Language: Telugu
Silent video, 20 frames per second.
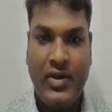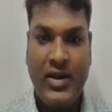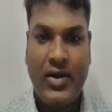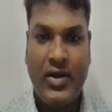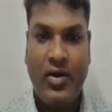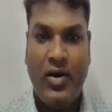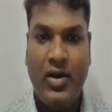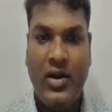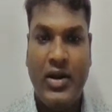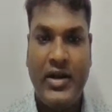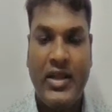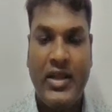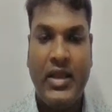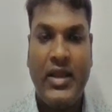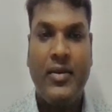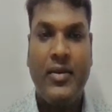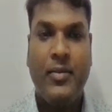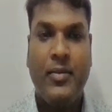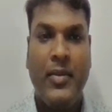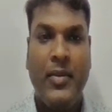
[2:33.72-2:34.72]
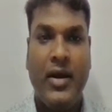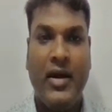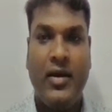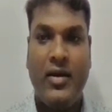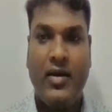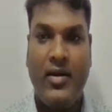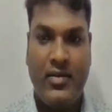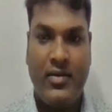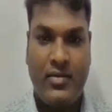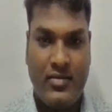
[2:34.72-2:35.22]
ఎంక్వైరీ కావాలంటే మా
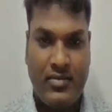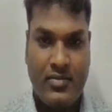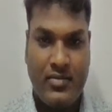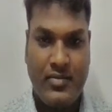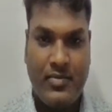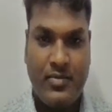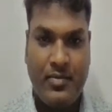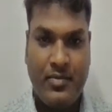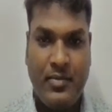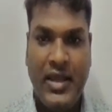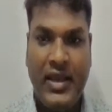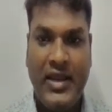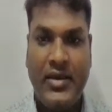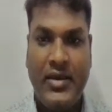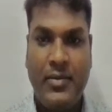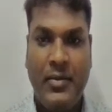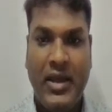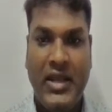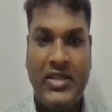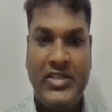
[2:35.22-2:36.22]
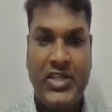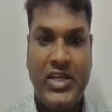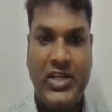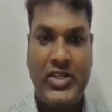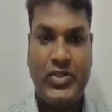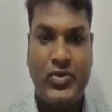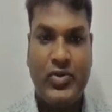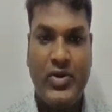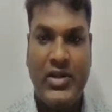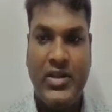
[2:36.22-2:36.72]
మెయిల్కి మెయిల్
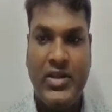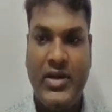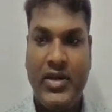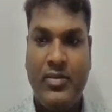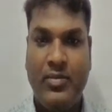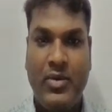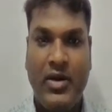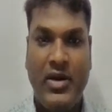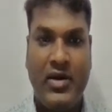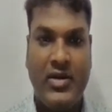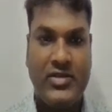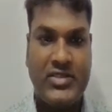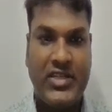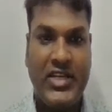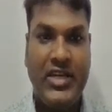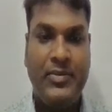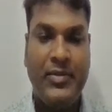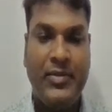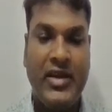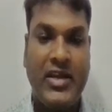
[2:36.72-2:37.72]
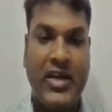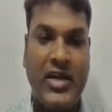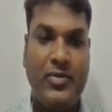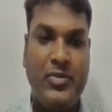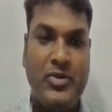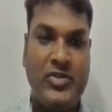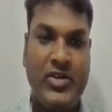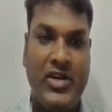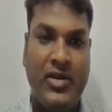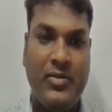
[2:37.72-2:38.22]
చేయొచ్చు లేదంటే మా స్క్రీన్ బ్యాంక్
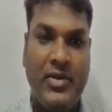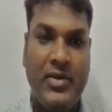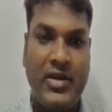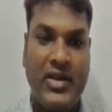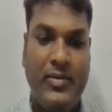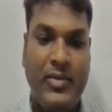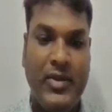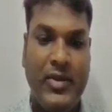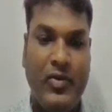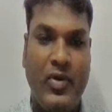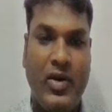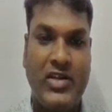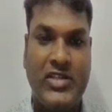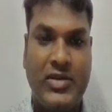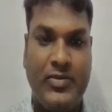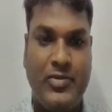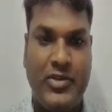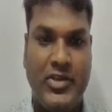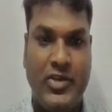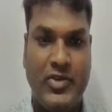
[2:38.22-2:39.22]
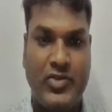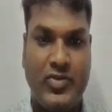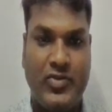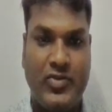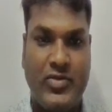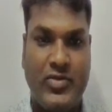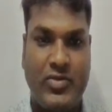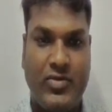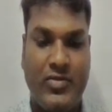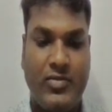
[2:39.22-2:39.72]
కనిపిస్తున్న నెంబర్కి మీరు వాట్సాప్ చేయొచ్చు
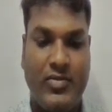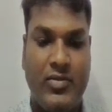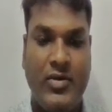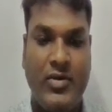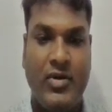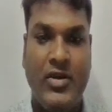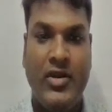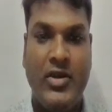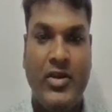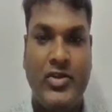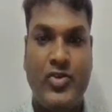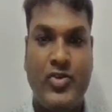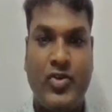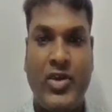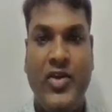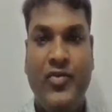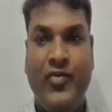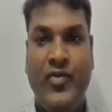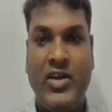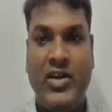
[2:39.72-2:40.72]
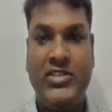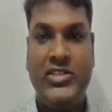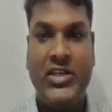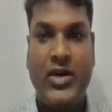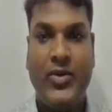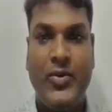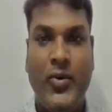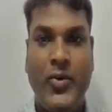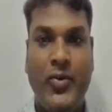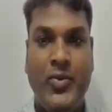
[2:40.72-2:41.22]
కీప్
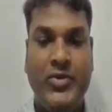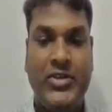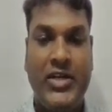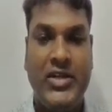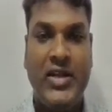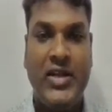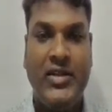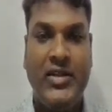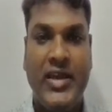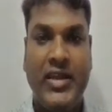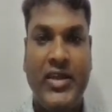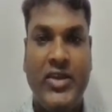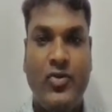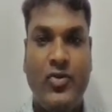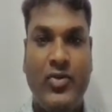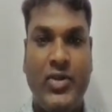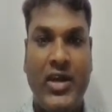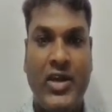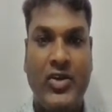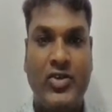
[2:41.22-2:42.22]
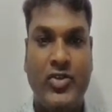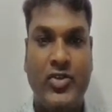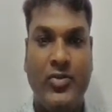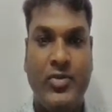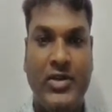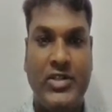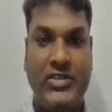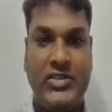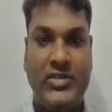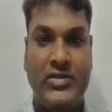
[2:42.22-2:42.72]
వాచింగ్ అవర్ ఛానల్ థ్యాంక్ యూ థ్యాంక్ యూ సో
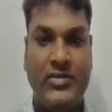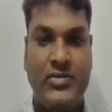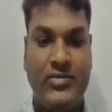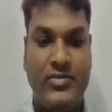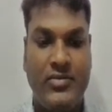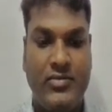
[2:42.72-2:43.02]
మచ్